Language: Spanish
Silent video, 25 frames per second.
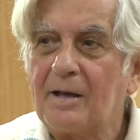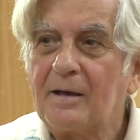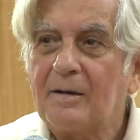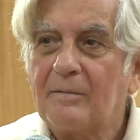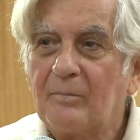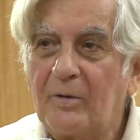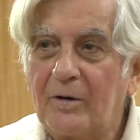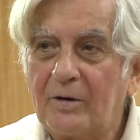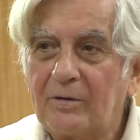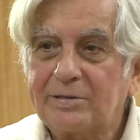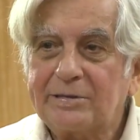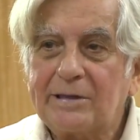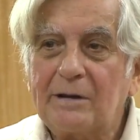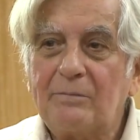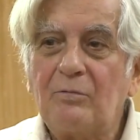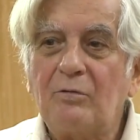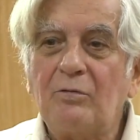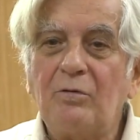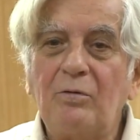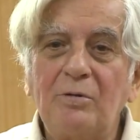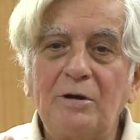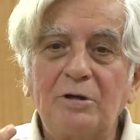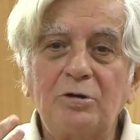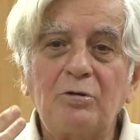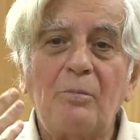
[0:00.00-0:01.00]
Bueno, estamos
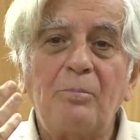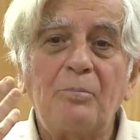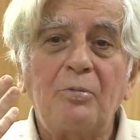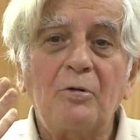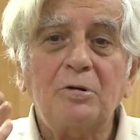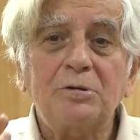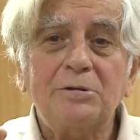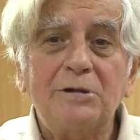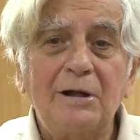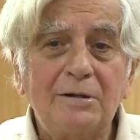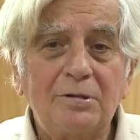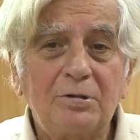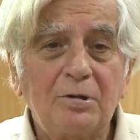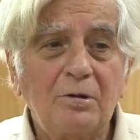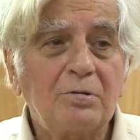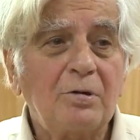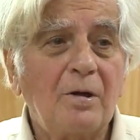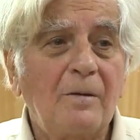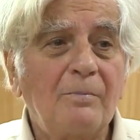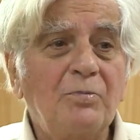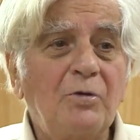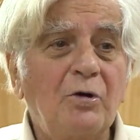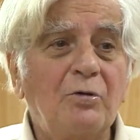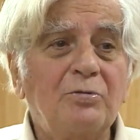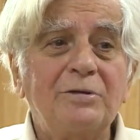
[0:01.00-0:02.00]
viviendo procesos
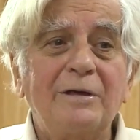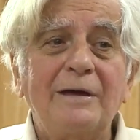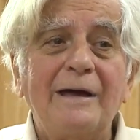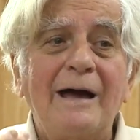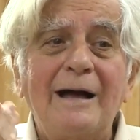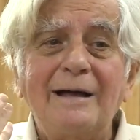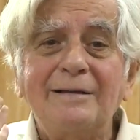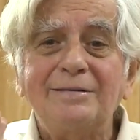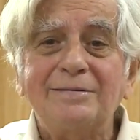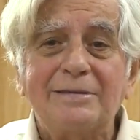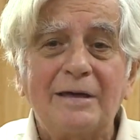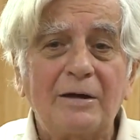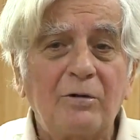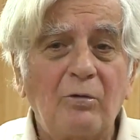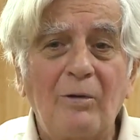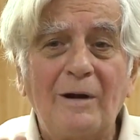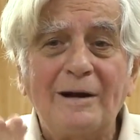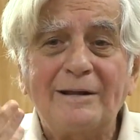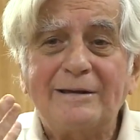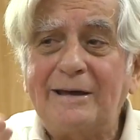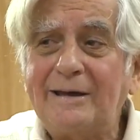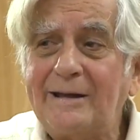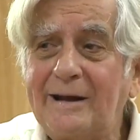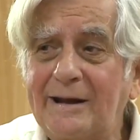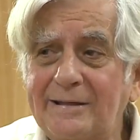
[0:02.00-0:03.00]
donde antes
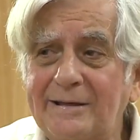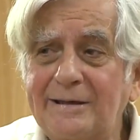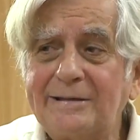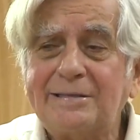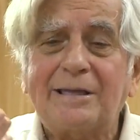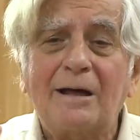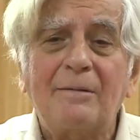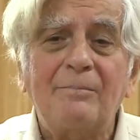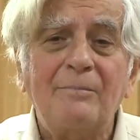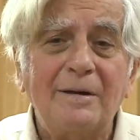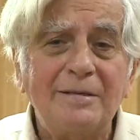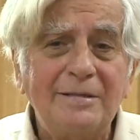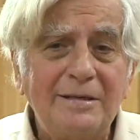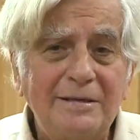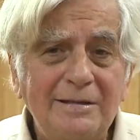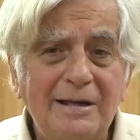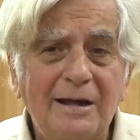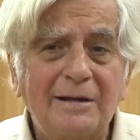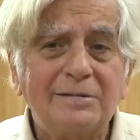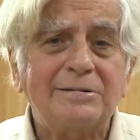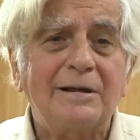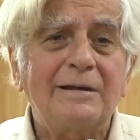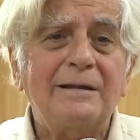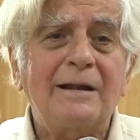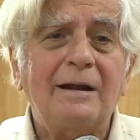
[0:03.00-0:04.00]
cualquiera de estas
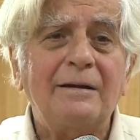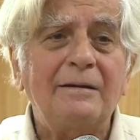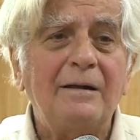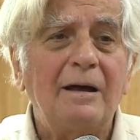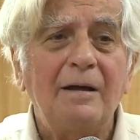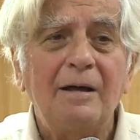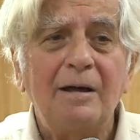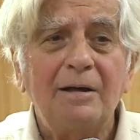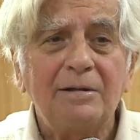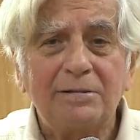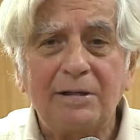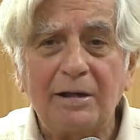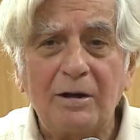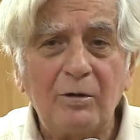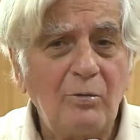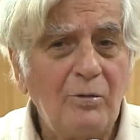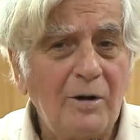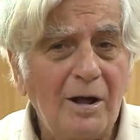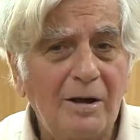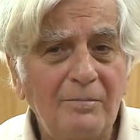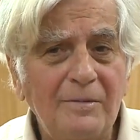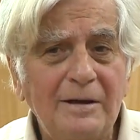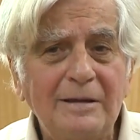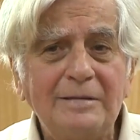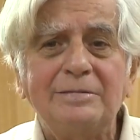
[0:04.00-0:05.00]
medidas eran
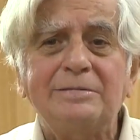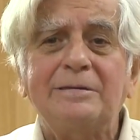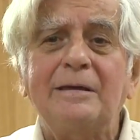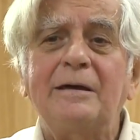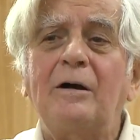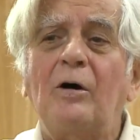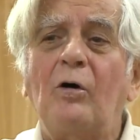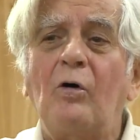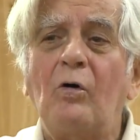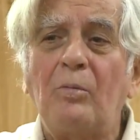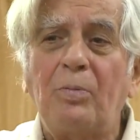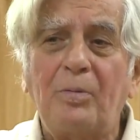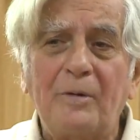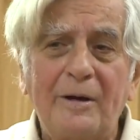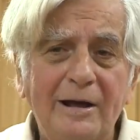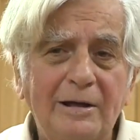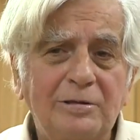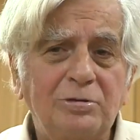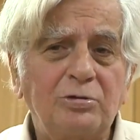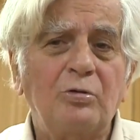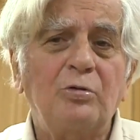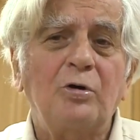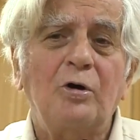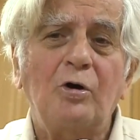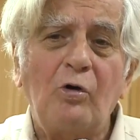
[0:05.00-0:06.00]
seguramente
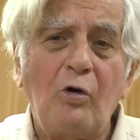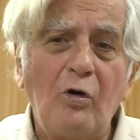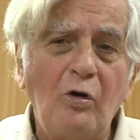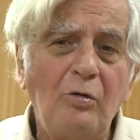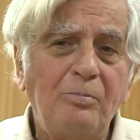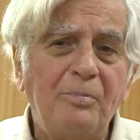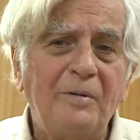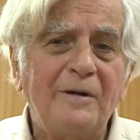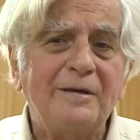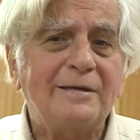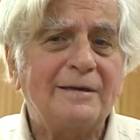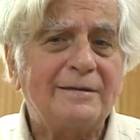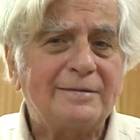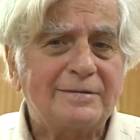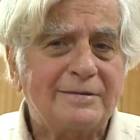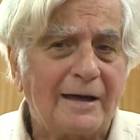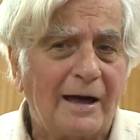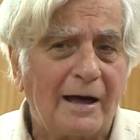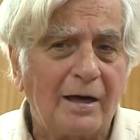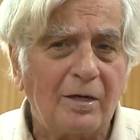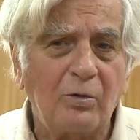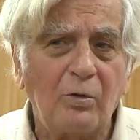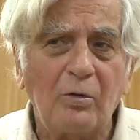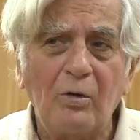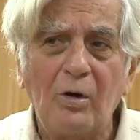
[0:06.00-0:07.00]
objeto de golpes de
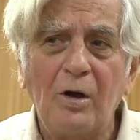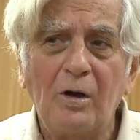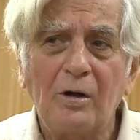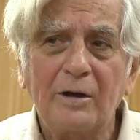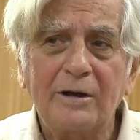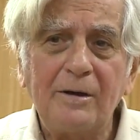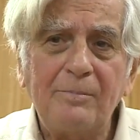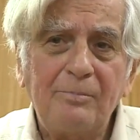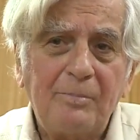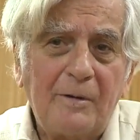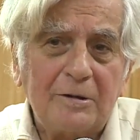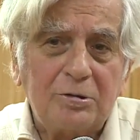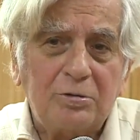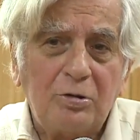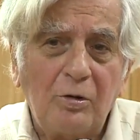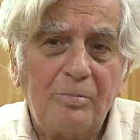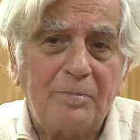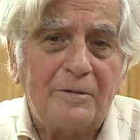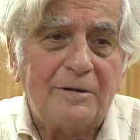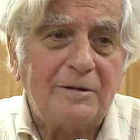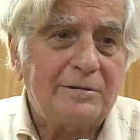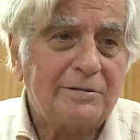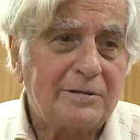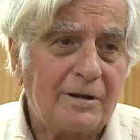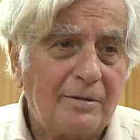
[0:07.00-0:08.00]
Estado. ¿Qué pasó
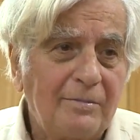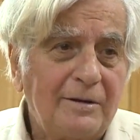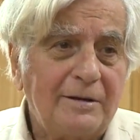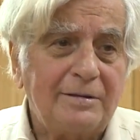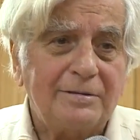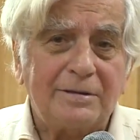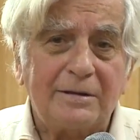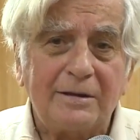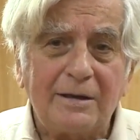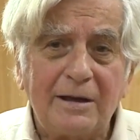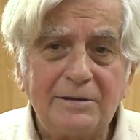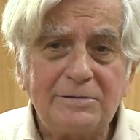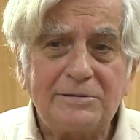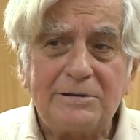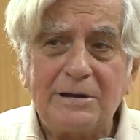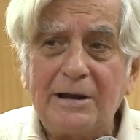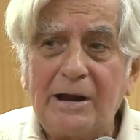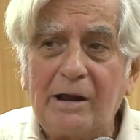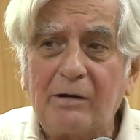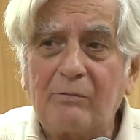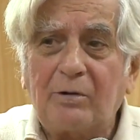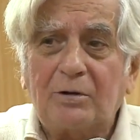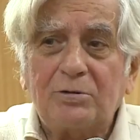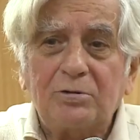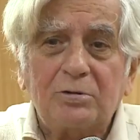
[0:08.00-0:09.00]
precisamente en
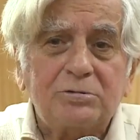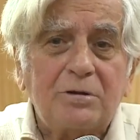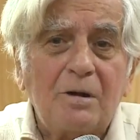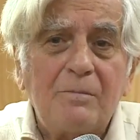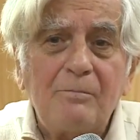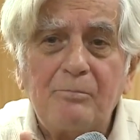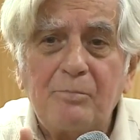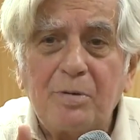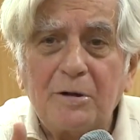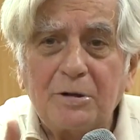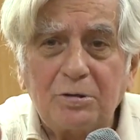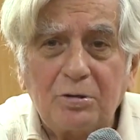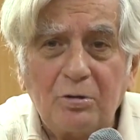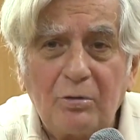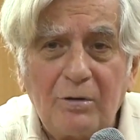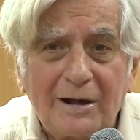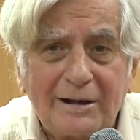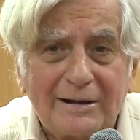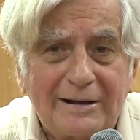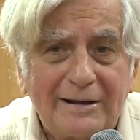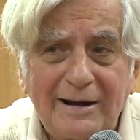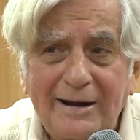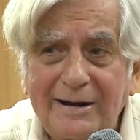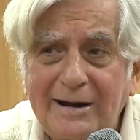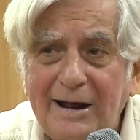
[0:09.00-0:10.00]
Chile cuando se empezó a
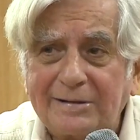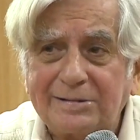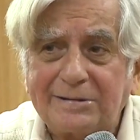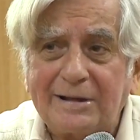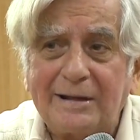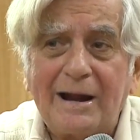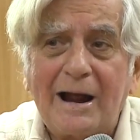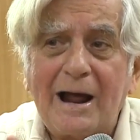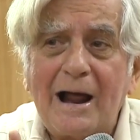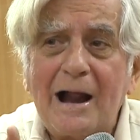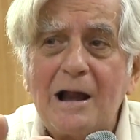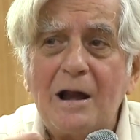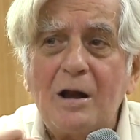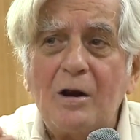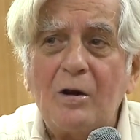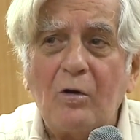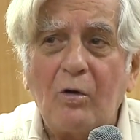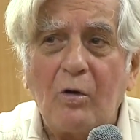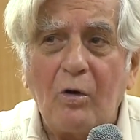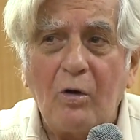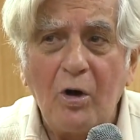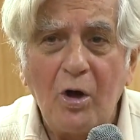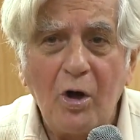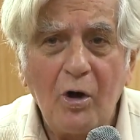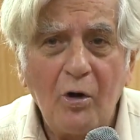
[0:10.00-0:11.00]
querer hacer
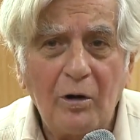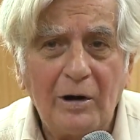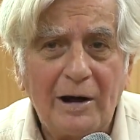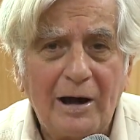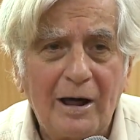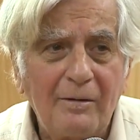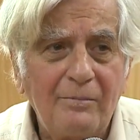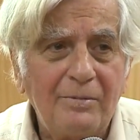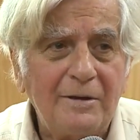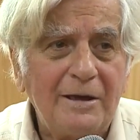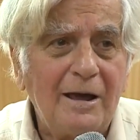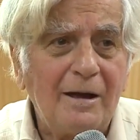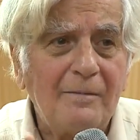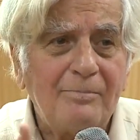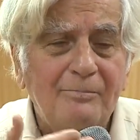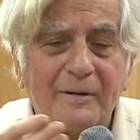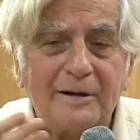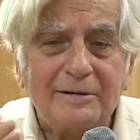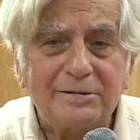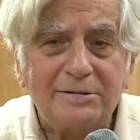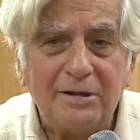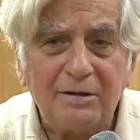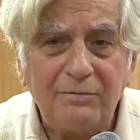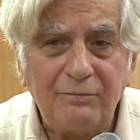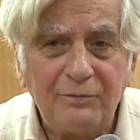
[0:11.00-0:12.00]
algo, la vía
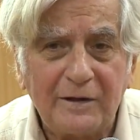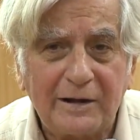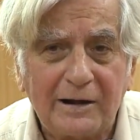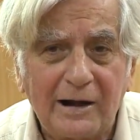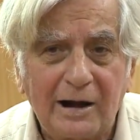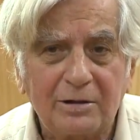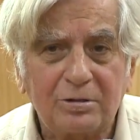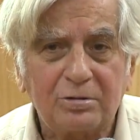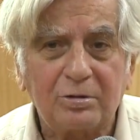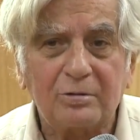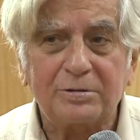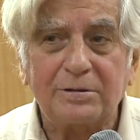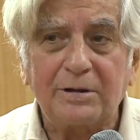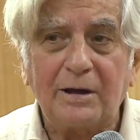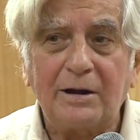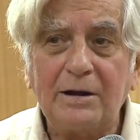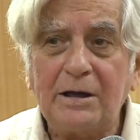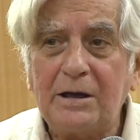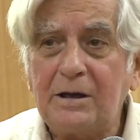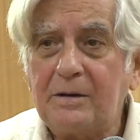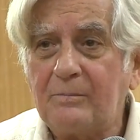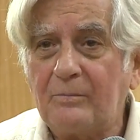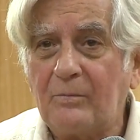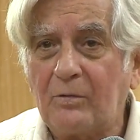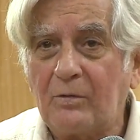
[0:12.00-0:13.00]
pacífica al
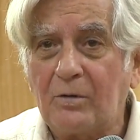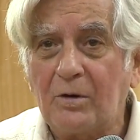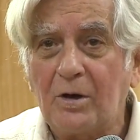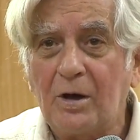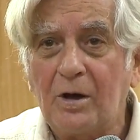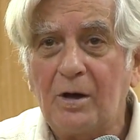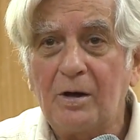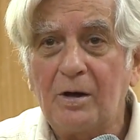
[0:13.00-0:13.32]
socialismo?